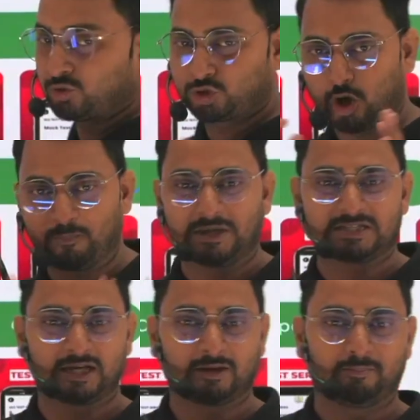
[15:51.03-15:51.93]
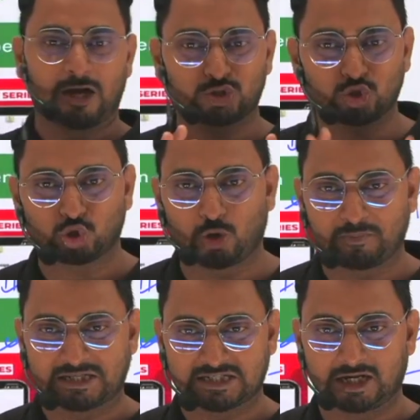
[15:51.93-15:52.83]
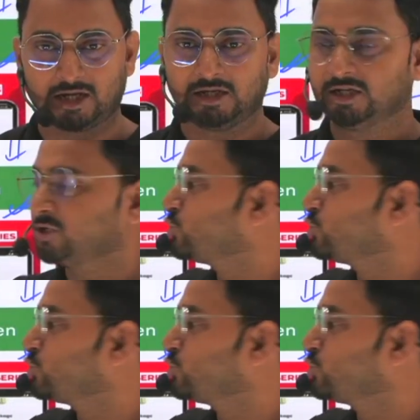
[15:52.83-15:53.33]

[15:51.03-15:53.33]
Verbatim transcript: टॉपिक्स है पांचों टॉपिक्स का जो